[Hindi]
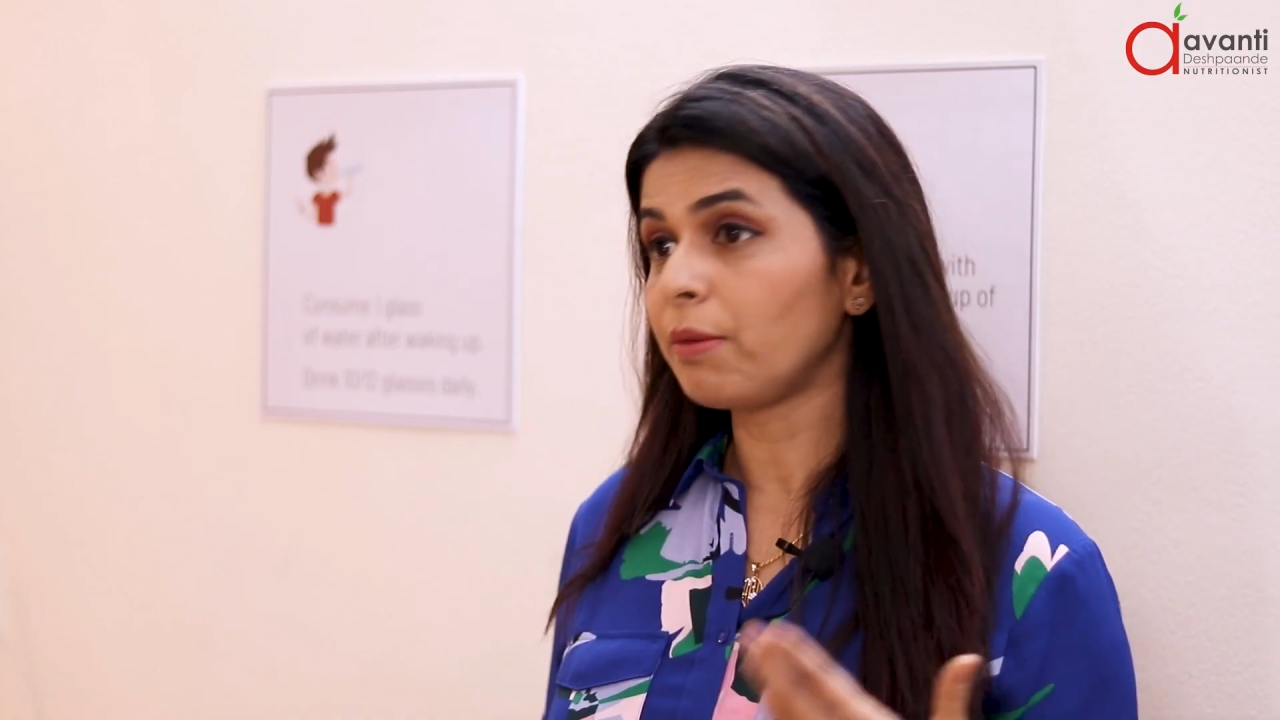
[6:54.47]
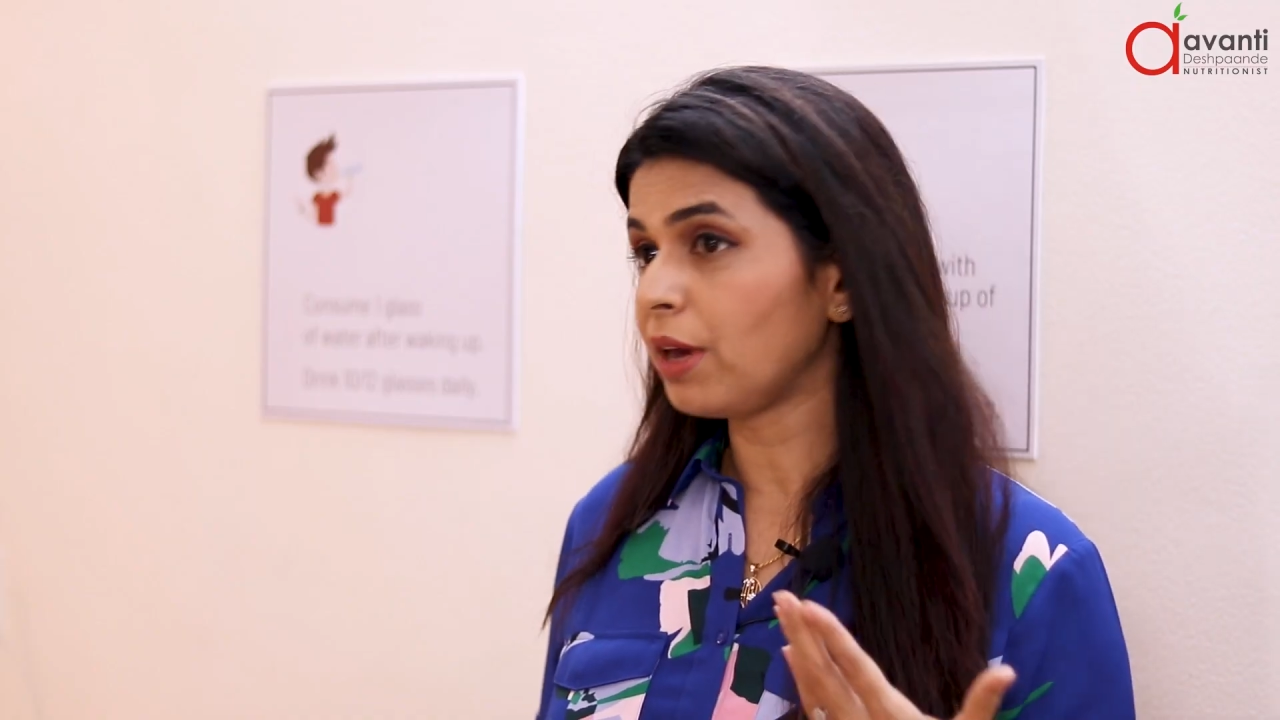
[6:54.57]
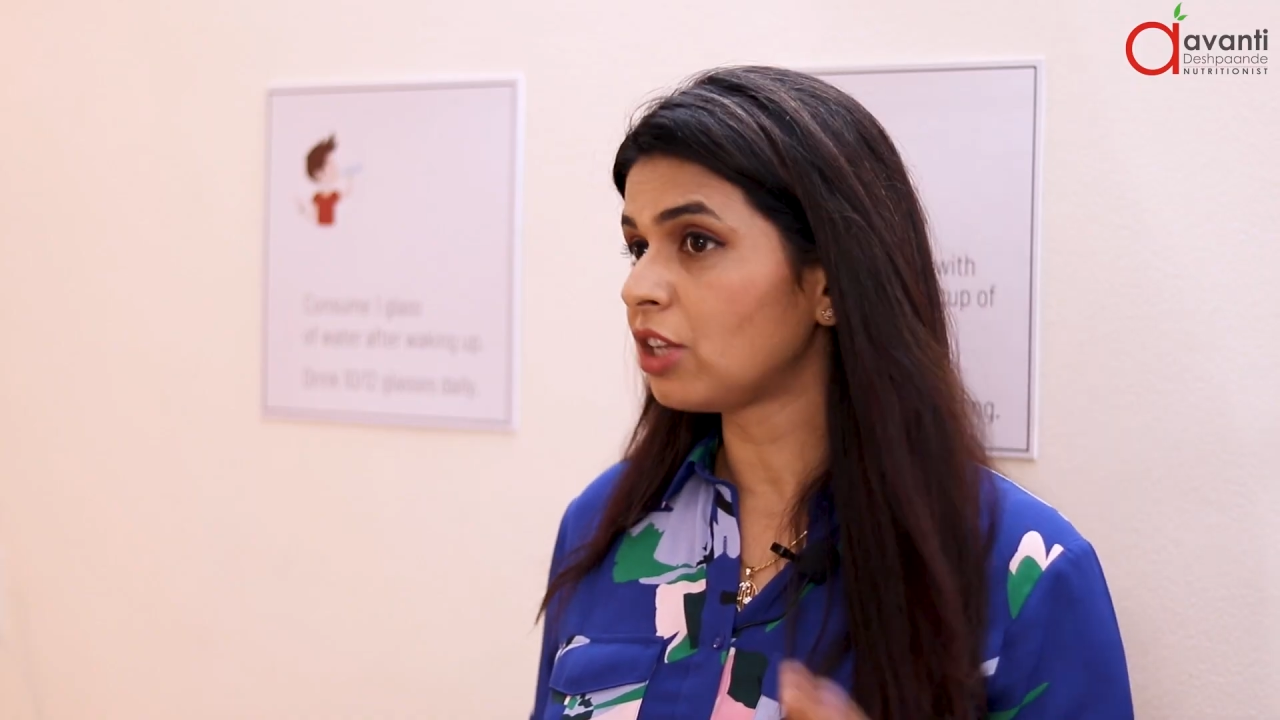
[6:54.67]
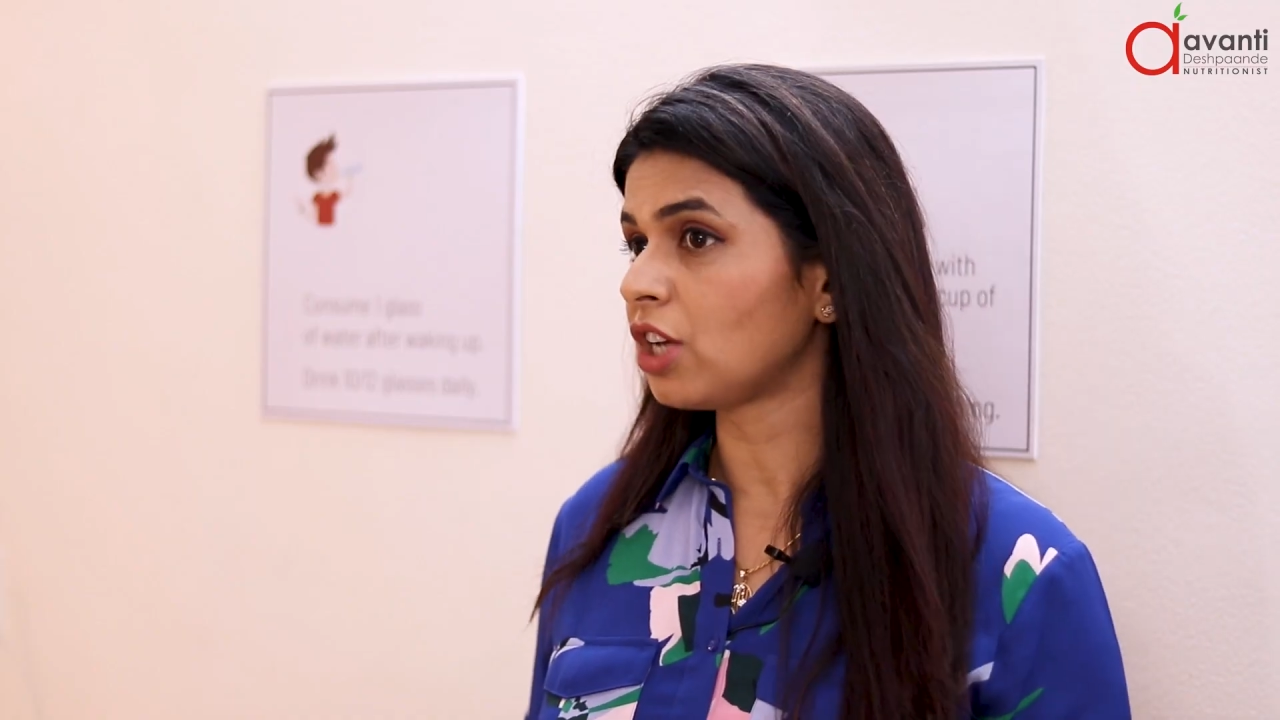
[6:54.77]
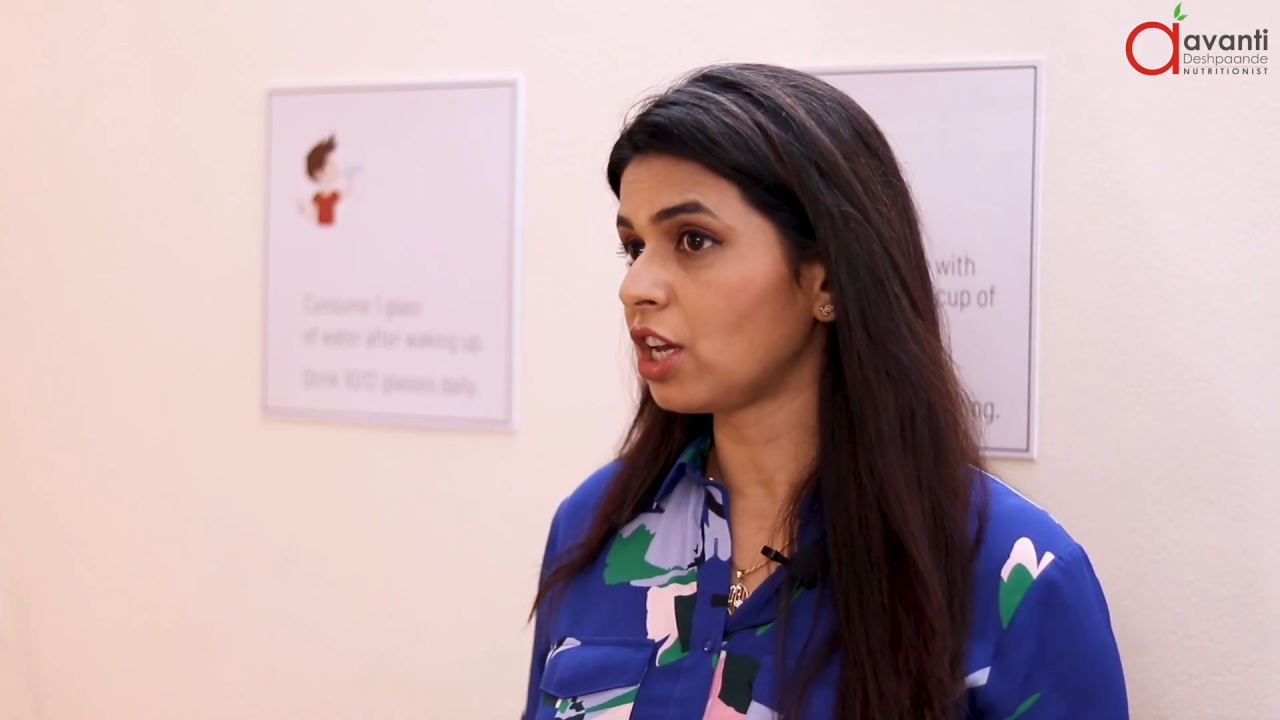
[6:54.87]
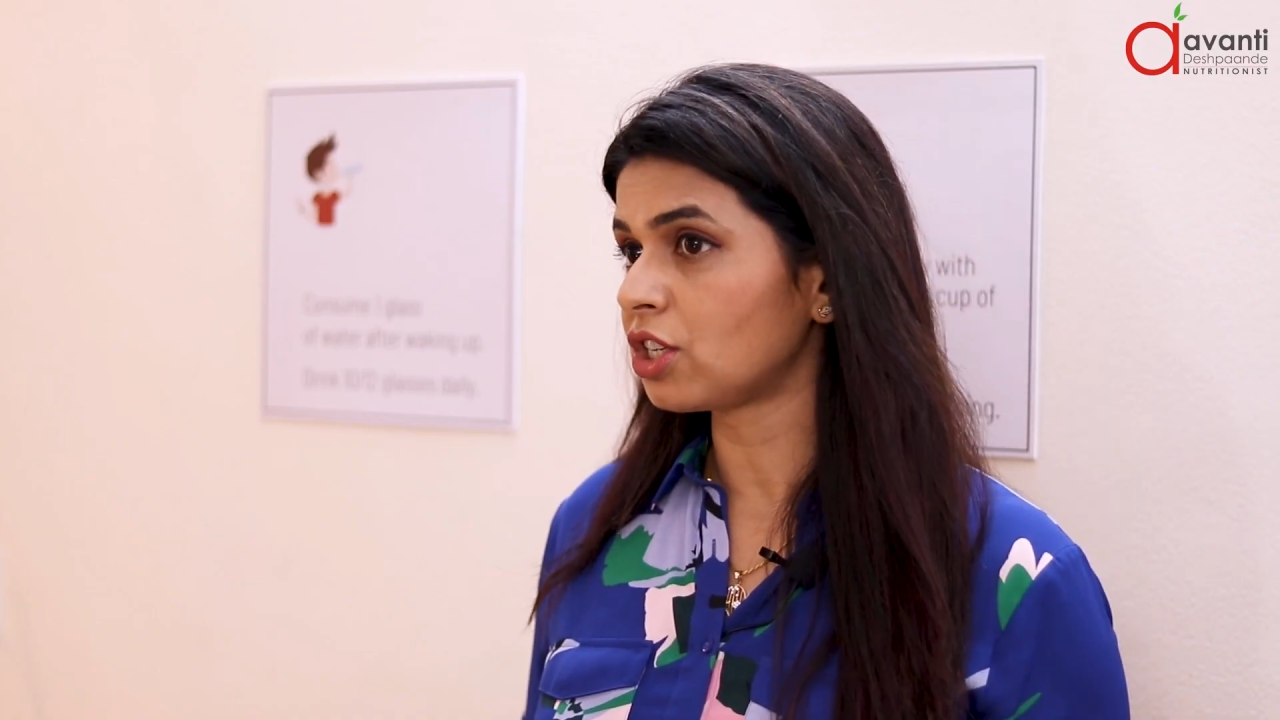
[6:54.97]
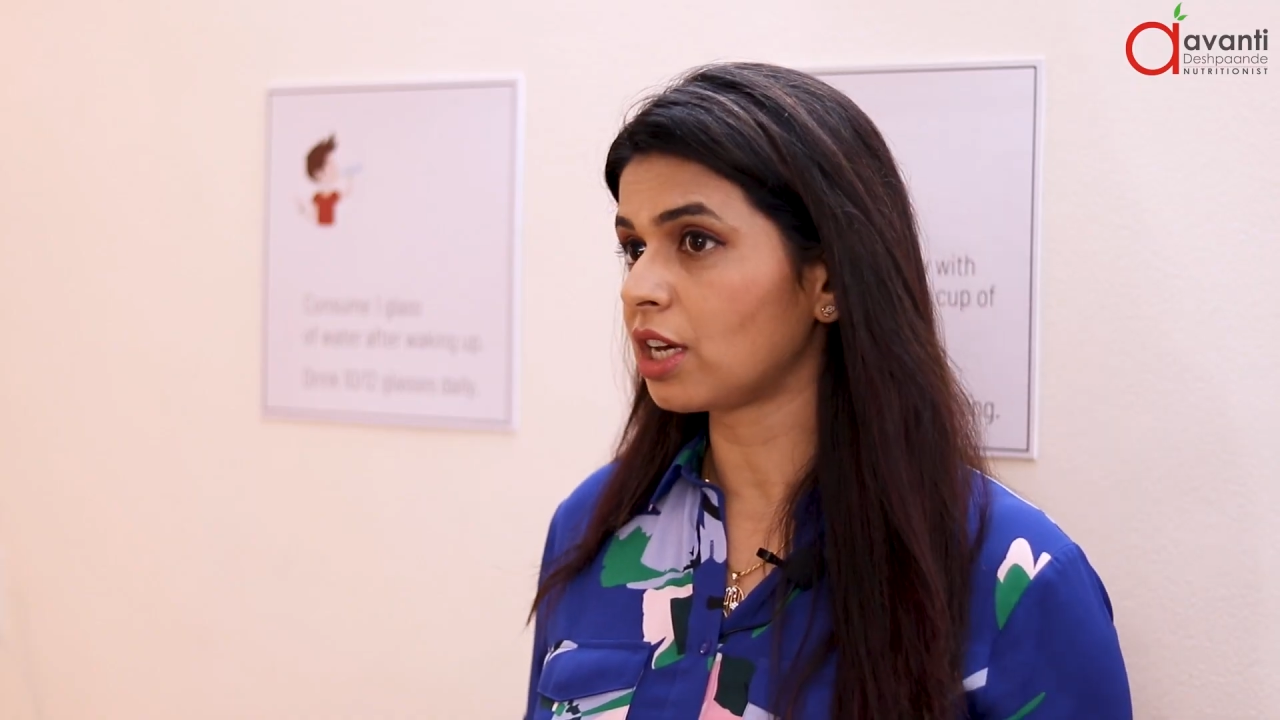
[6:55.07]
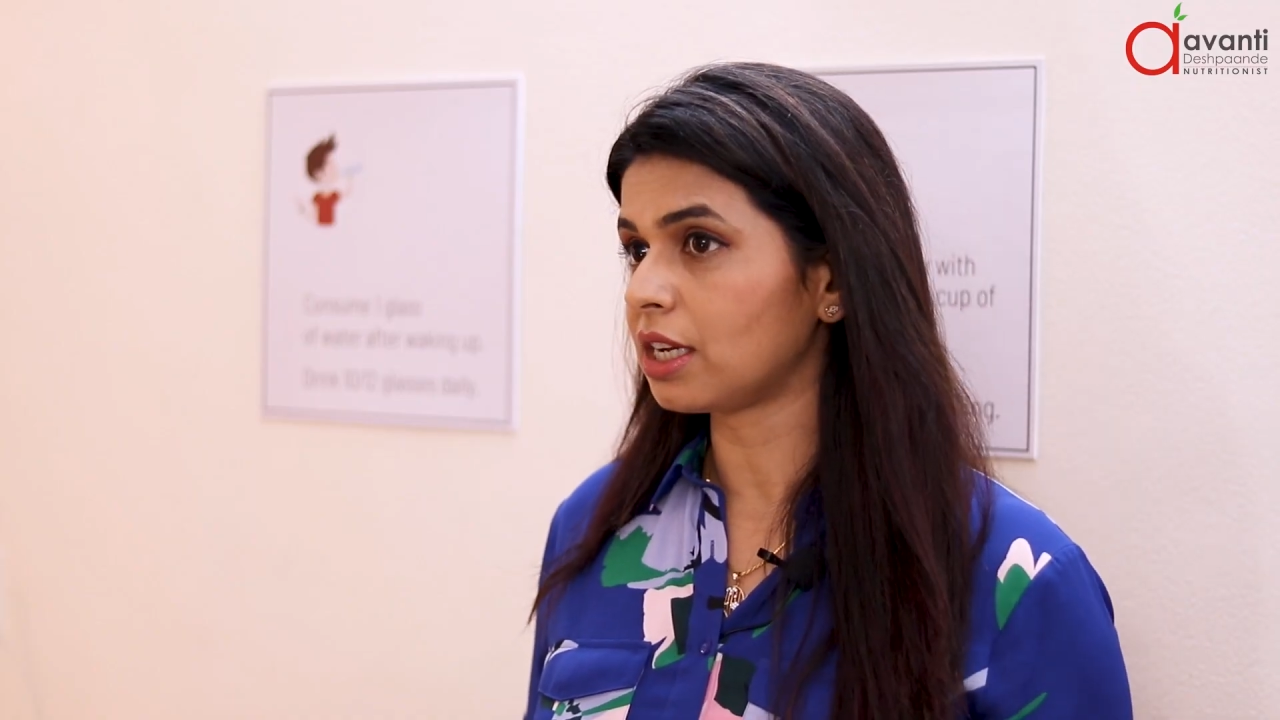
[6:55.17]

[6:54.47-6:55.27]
भी चेंज कर